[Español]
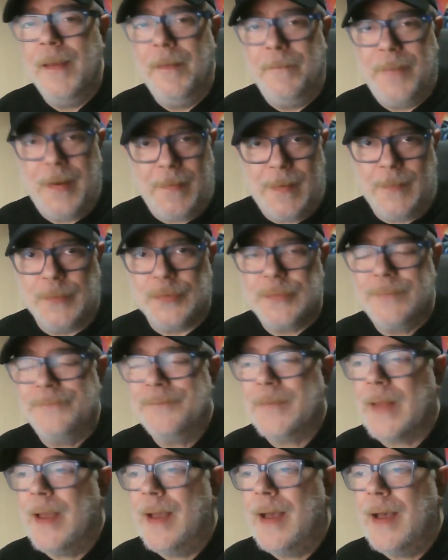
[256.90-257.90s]
Pero vamos,
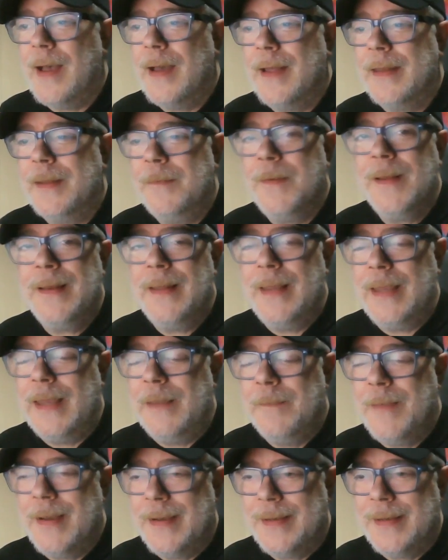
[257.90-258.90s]
a nivel
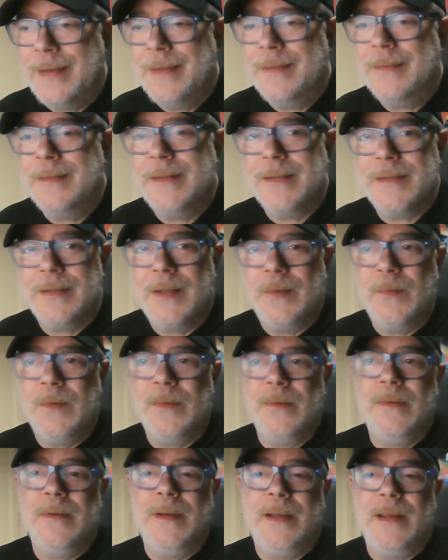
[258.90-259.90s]
imagen, desde
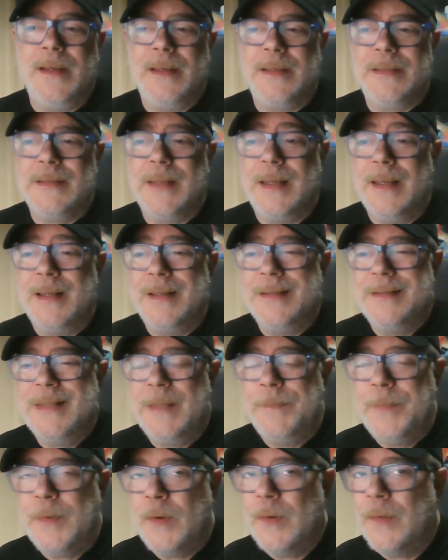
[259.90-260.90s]
luego es el
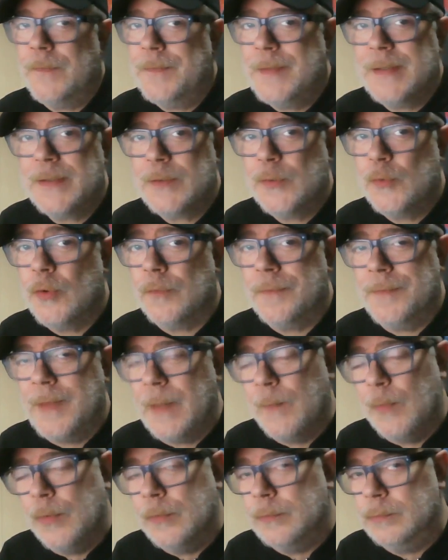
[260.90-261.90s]
típico disco
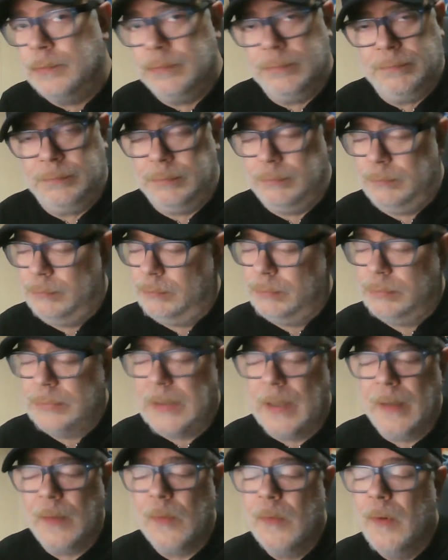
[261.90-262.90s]
demo,
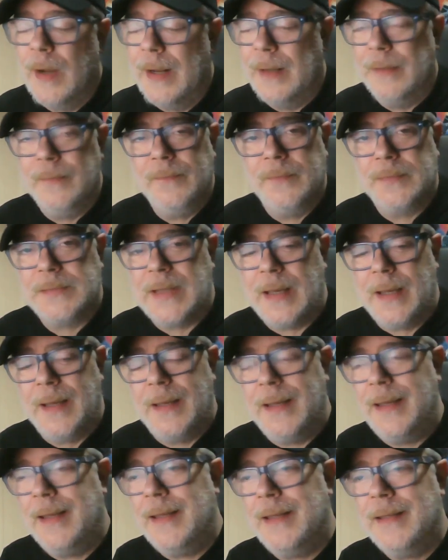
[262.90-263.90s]
tal cual.
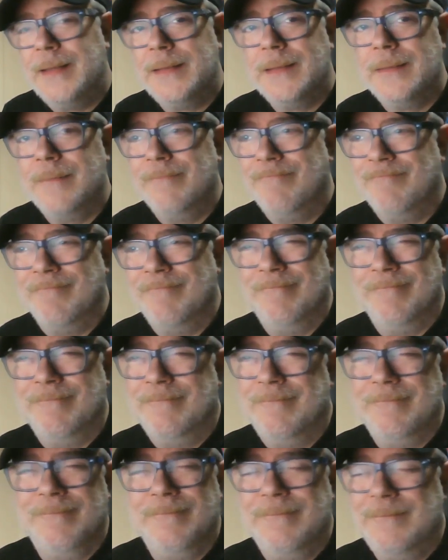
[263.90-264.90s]

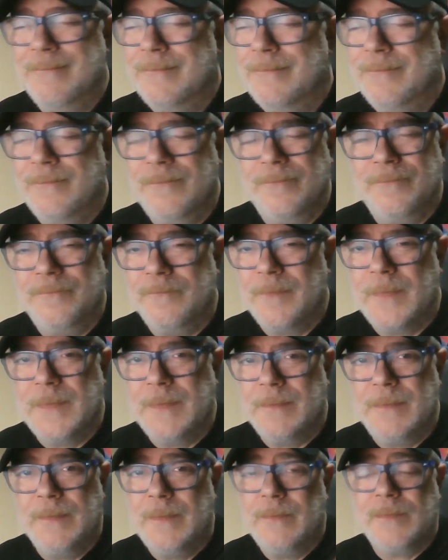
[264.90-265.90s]
Mm,
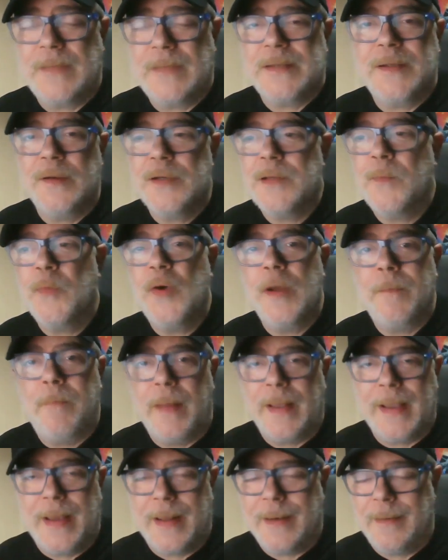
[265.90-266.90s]
es... que no se puede
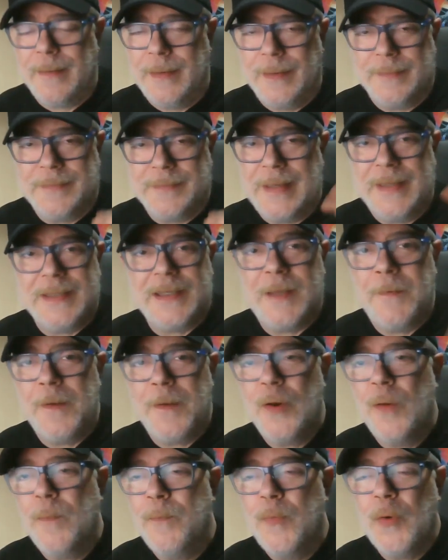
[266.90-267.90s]
explicar, eh, tenéis que
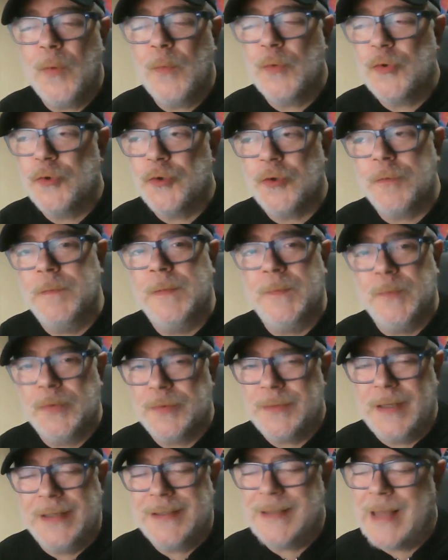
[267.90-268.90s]
verlo por vosotros
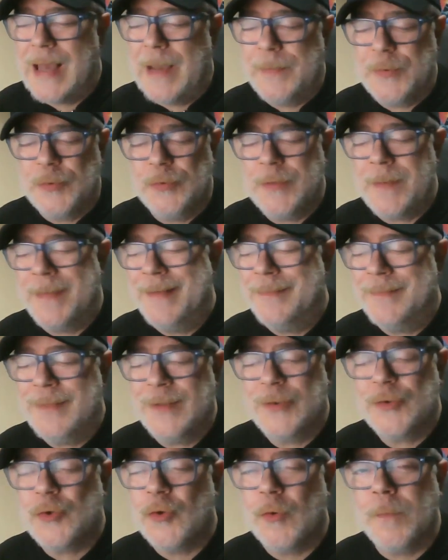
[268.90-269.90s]
mismos, es
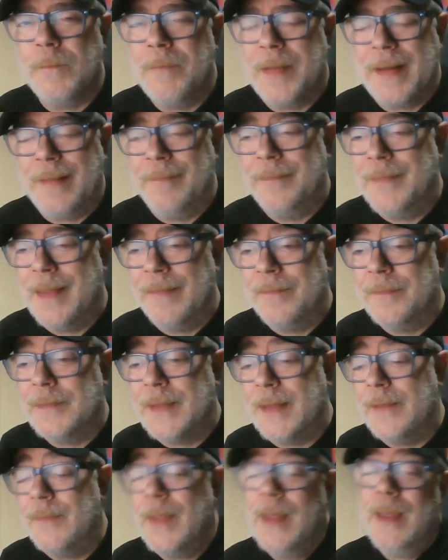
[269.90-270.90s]
absolutamente
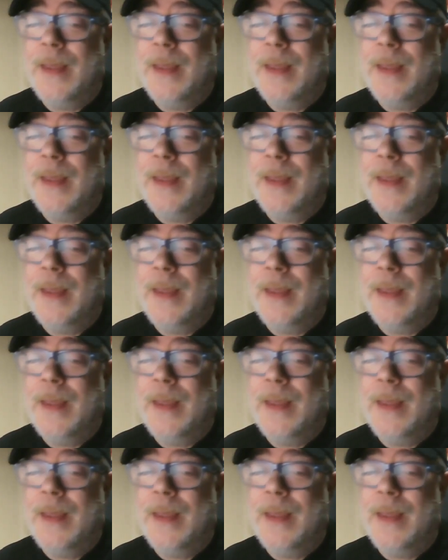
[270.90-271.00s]
sorprendente.